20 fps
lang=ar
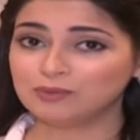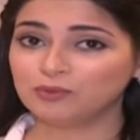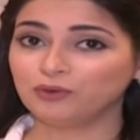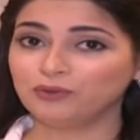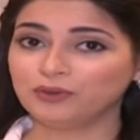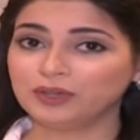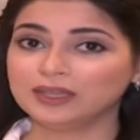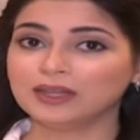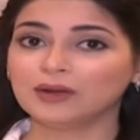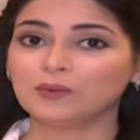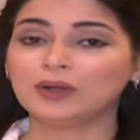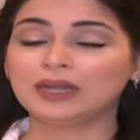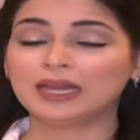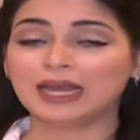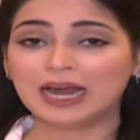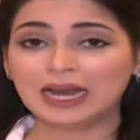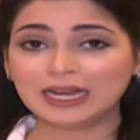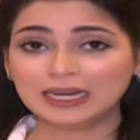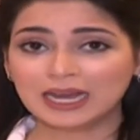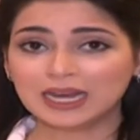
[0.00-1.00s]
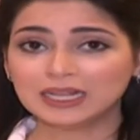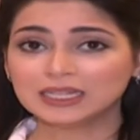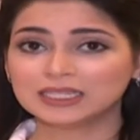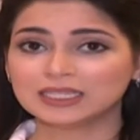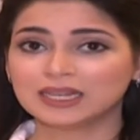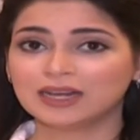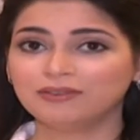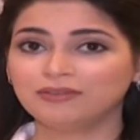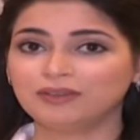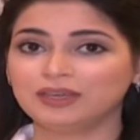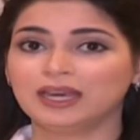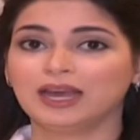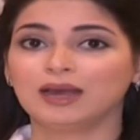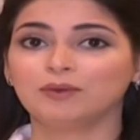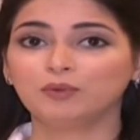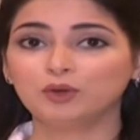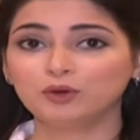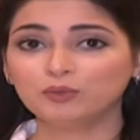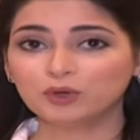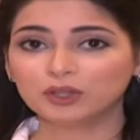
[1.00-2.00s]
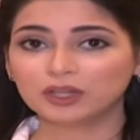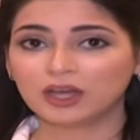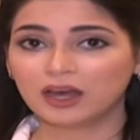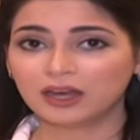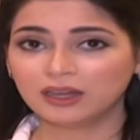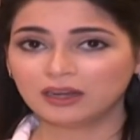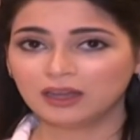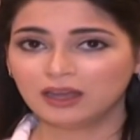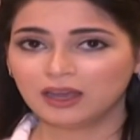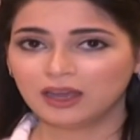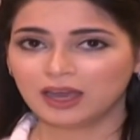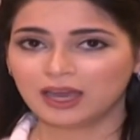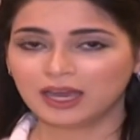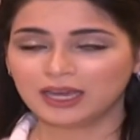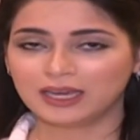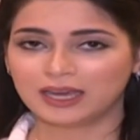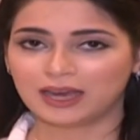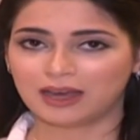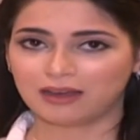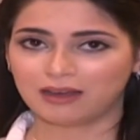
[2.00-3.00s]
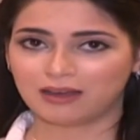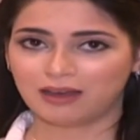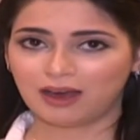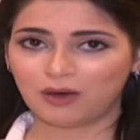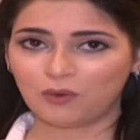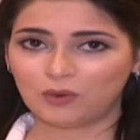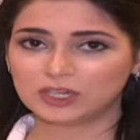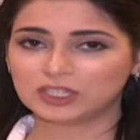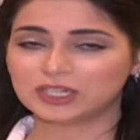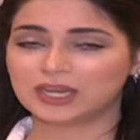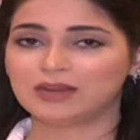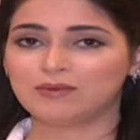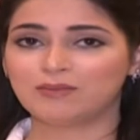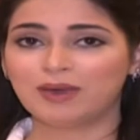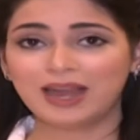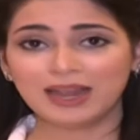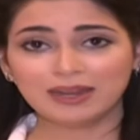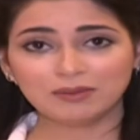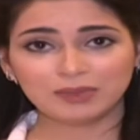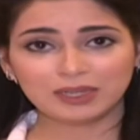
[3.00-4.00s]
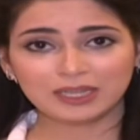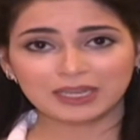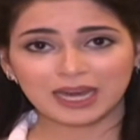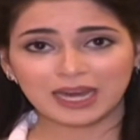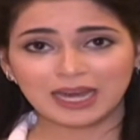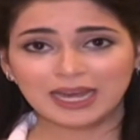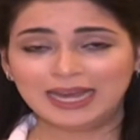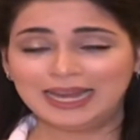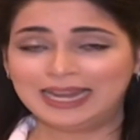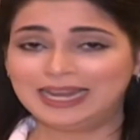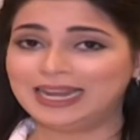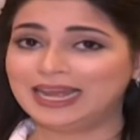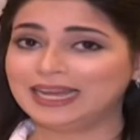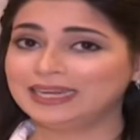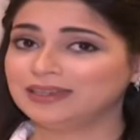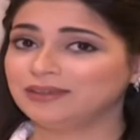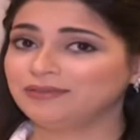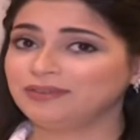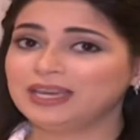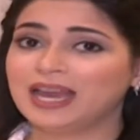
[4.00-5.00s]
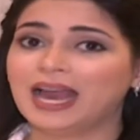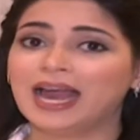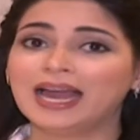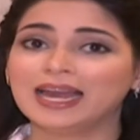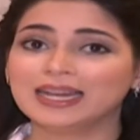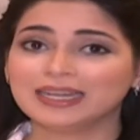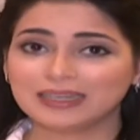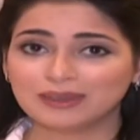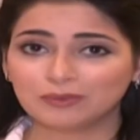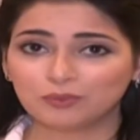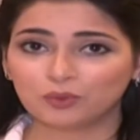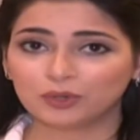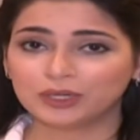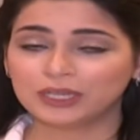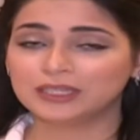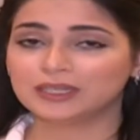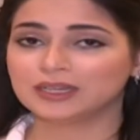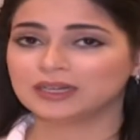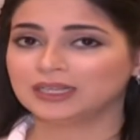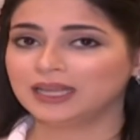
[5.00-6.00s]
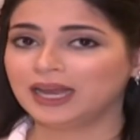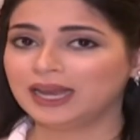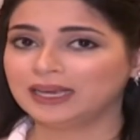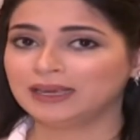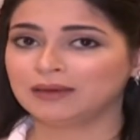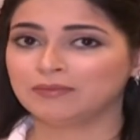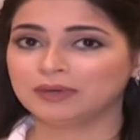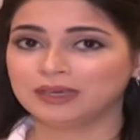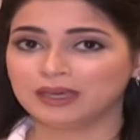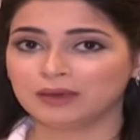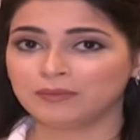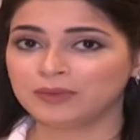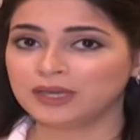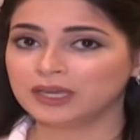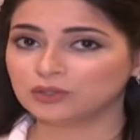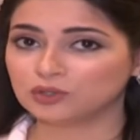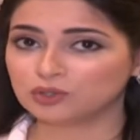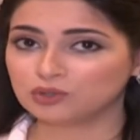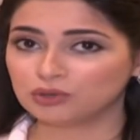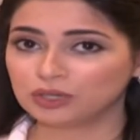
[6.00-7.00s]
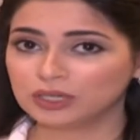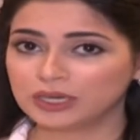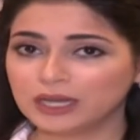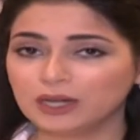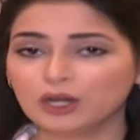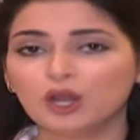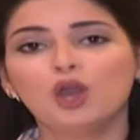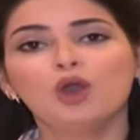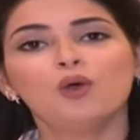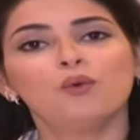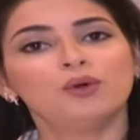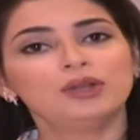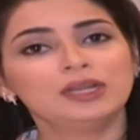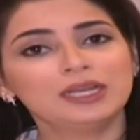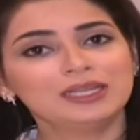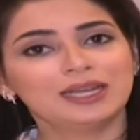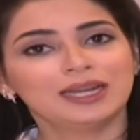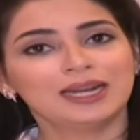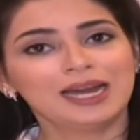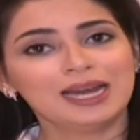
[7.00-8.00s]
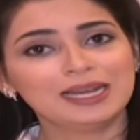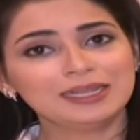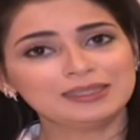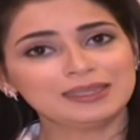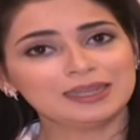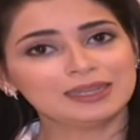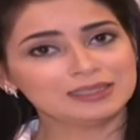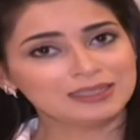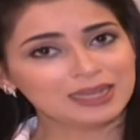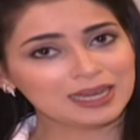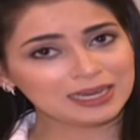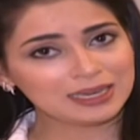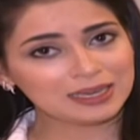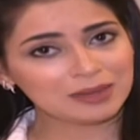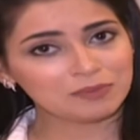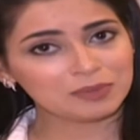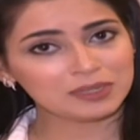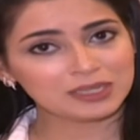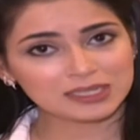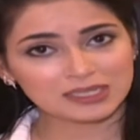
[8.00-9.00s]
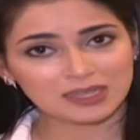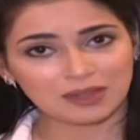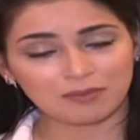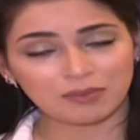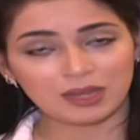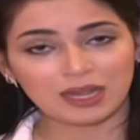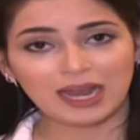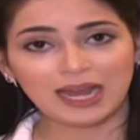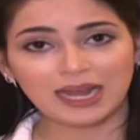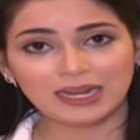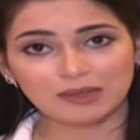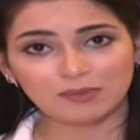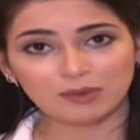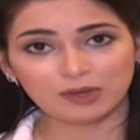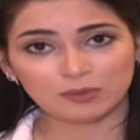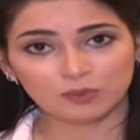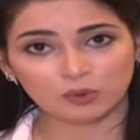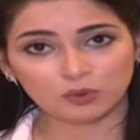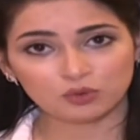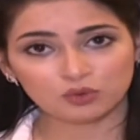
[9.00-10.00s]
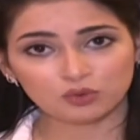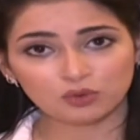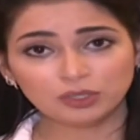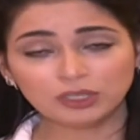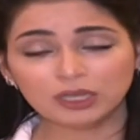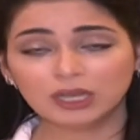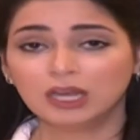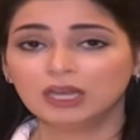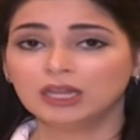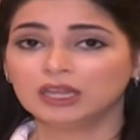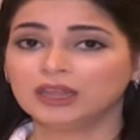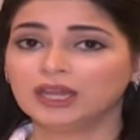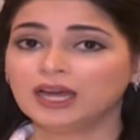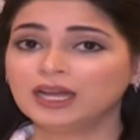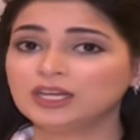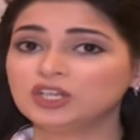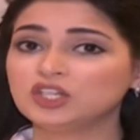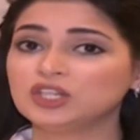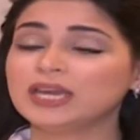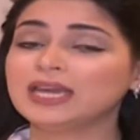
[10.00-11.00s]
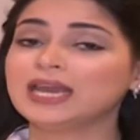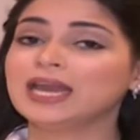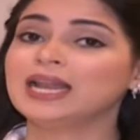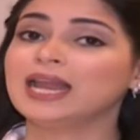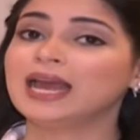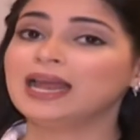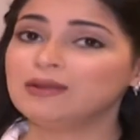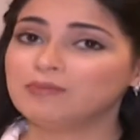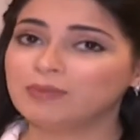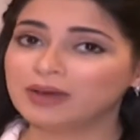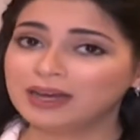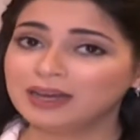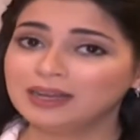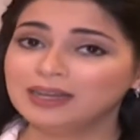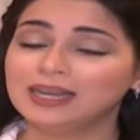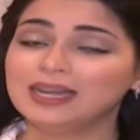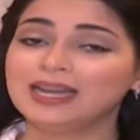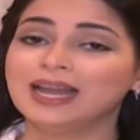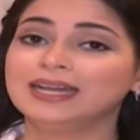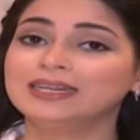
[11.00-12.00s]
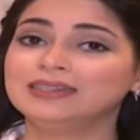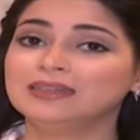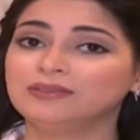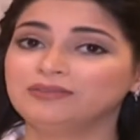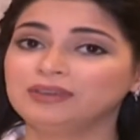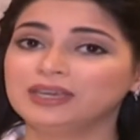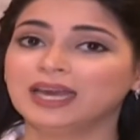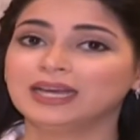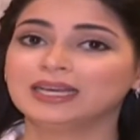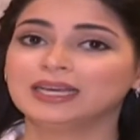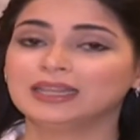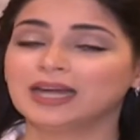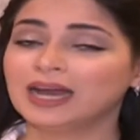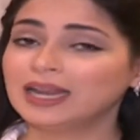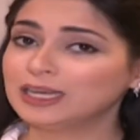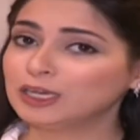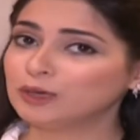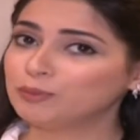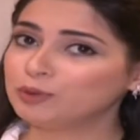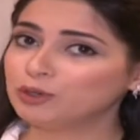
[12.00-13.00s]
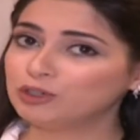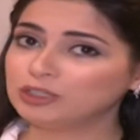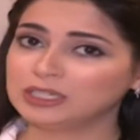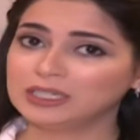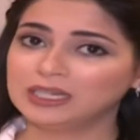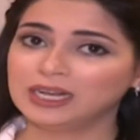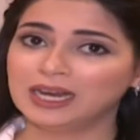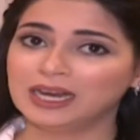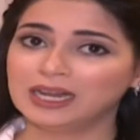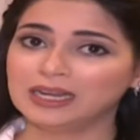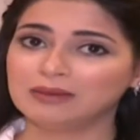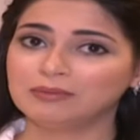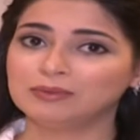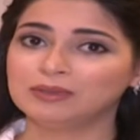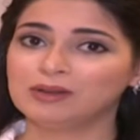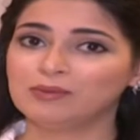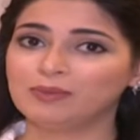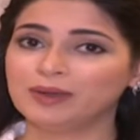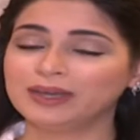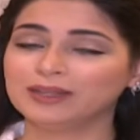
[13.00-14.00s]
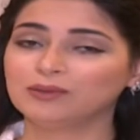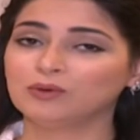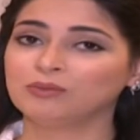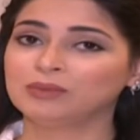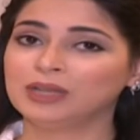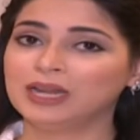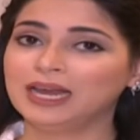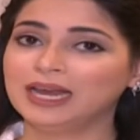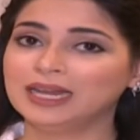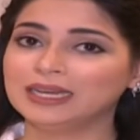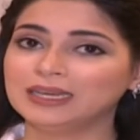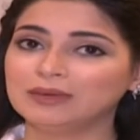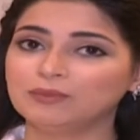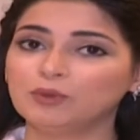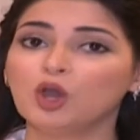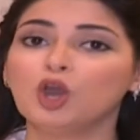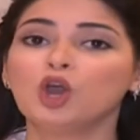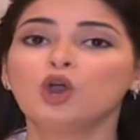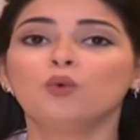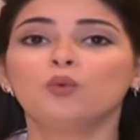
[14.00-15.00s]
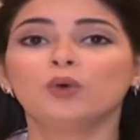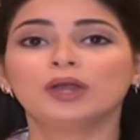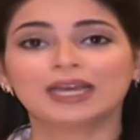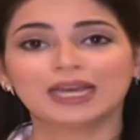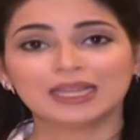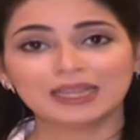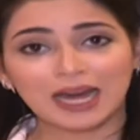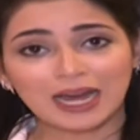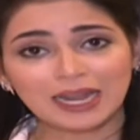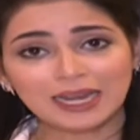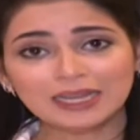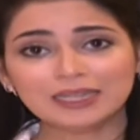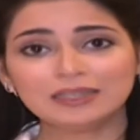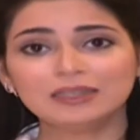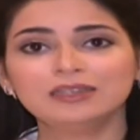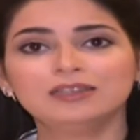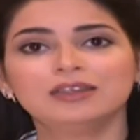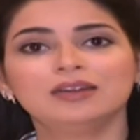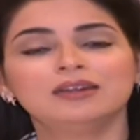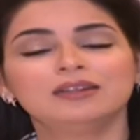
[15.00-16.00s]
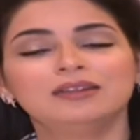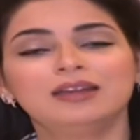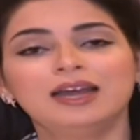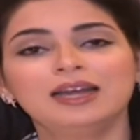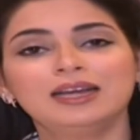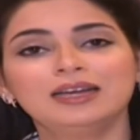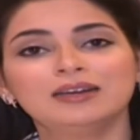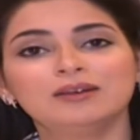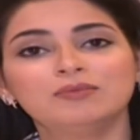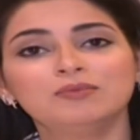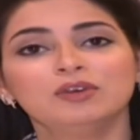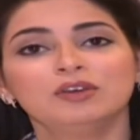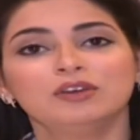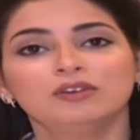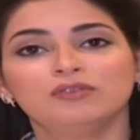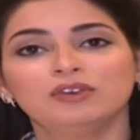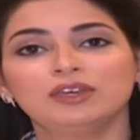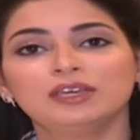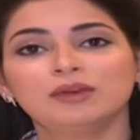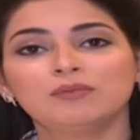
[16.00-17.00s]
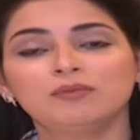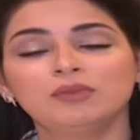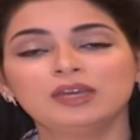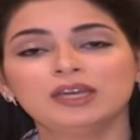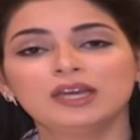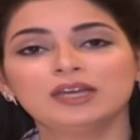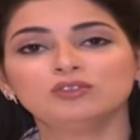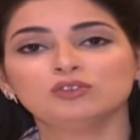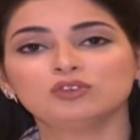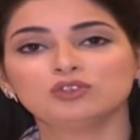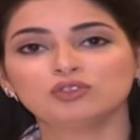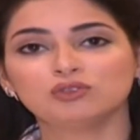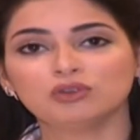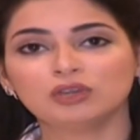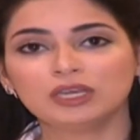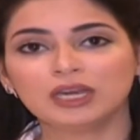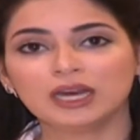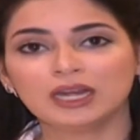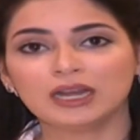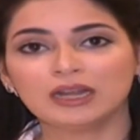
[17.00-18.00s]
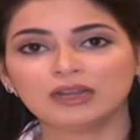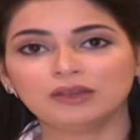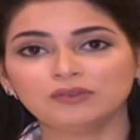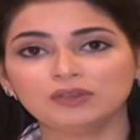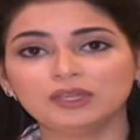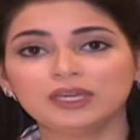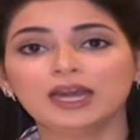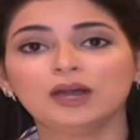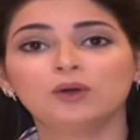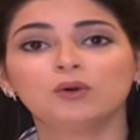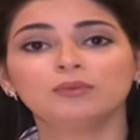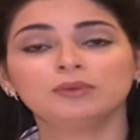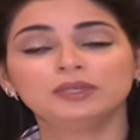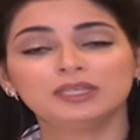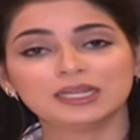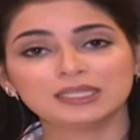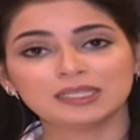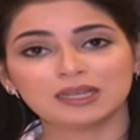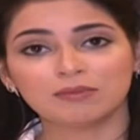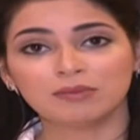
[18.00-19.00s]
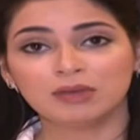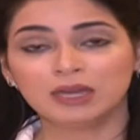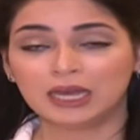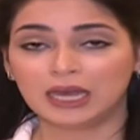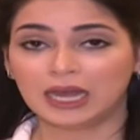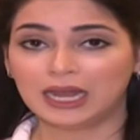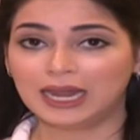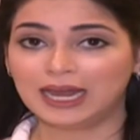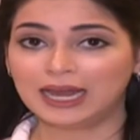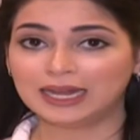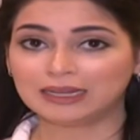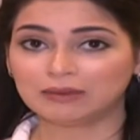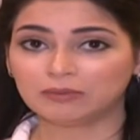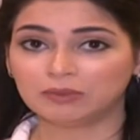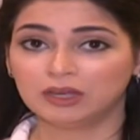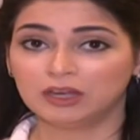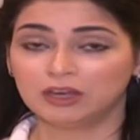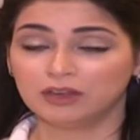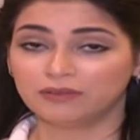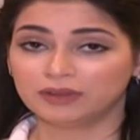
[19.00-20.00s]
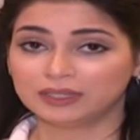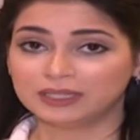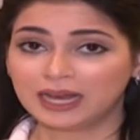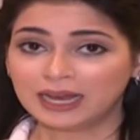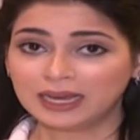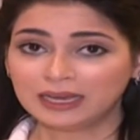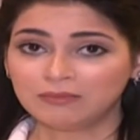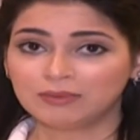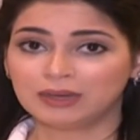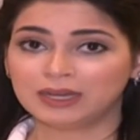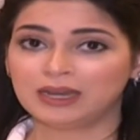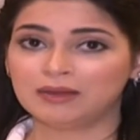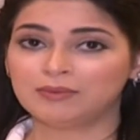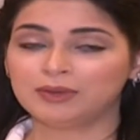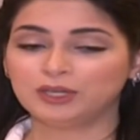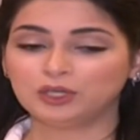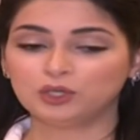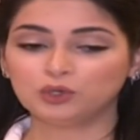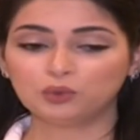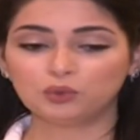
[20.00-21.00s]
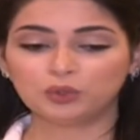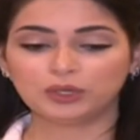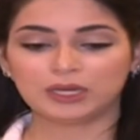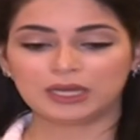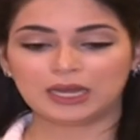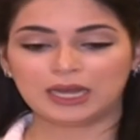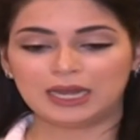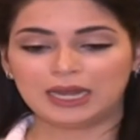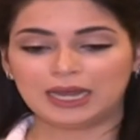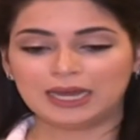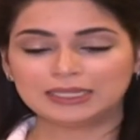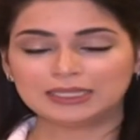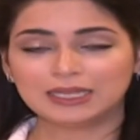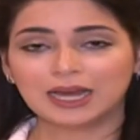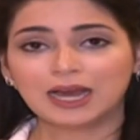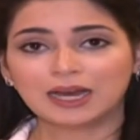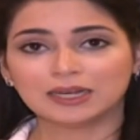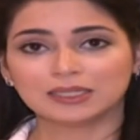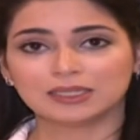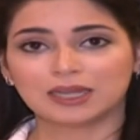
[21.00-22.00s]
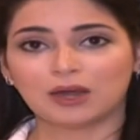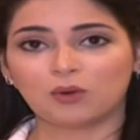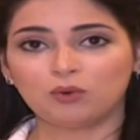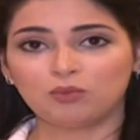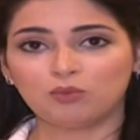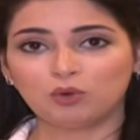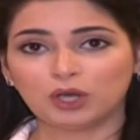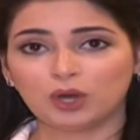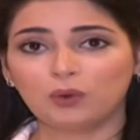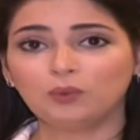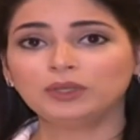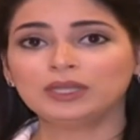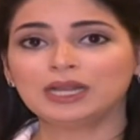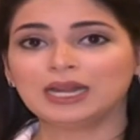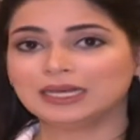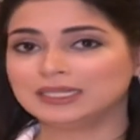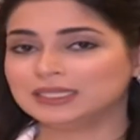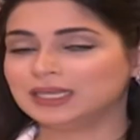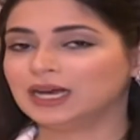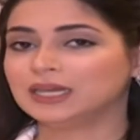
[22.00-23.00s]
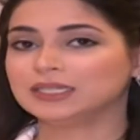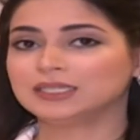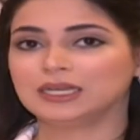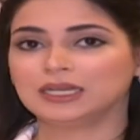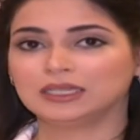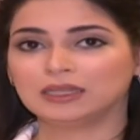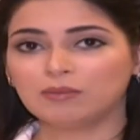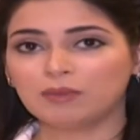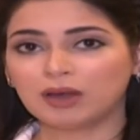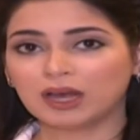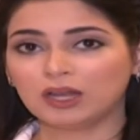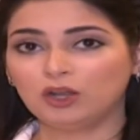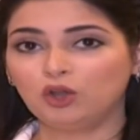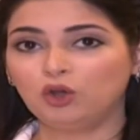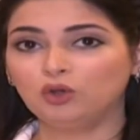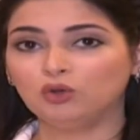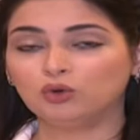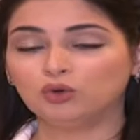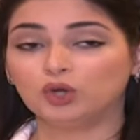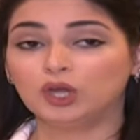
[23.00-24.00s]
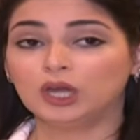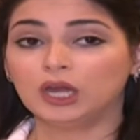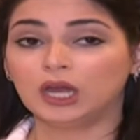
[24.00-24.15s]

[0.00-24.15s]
المفيدة واللي أنا أنصح فيها برمضان هي أول شيء المحلبية لأن فيها حليب ونقدر نتحكم بكمية السكر ونقدر حتى نتحكم بدسم الحليب اللي موجود ثاني شيء الألبة لأن فيها كذلك بروتين عالي من البيض ومن الحليب وكذلك نقدر نتحكم في كمية السكر اللي فيها وبدسم الحليب فدائما لما يكون الأساس أو المكون الأساسي لطبق الحلو